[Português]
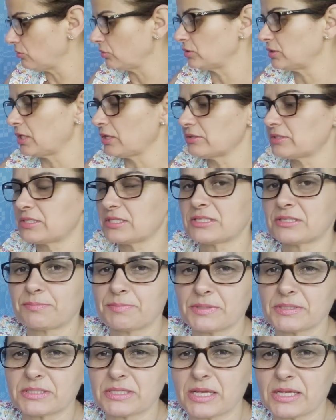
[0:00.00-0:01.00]
Eu tenho esses
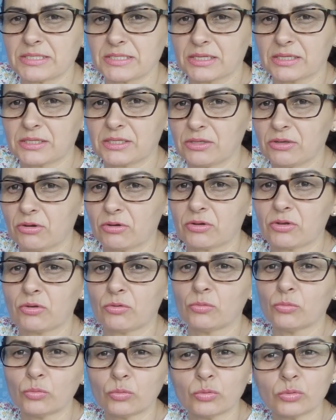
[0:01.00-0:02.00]
pincéis aqui, ó, que
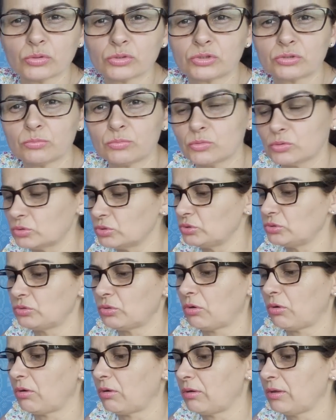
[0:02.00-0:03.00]
eu uso
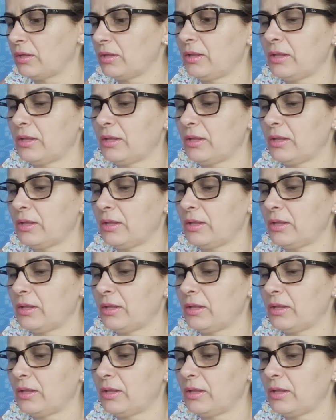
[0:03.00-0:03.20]
muito, ó.